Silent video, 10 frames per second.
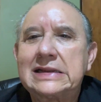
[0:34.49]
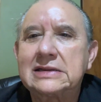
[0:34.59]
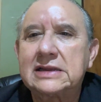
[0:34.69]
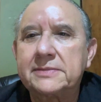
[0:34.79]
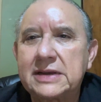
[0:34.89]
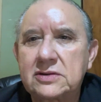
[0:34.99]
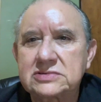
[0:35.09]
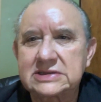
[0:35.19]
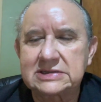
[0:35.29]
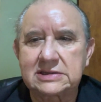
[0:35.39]
de
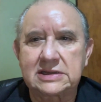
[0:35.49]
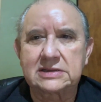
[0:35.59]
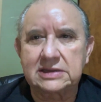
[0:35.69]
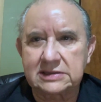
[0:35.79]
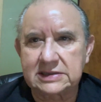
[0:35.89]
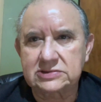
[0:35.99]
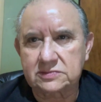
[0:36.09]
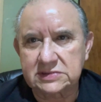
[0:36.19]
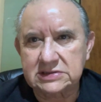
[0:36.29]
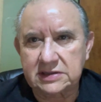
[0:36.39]
menos de 73
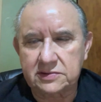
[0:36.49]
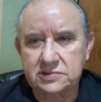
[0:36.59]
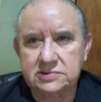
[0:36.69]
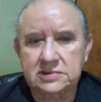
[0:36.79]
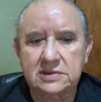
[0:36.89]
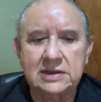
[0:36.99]
homicidios.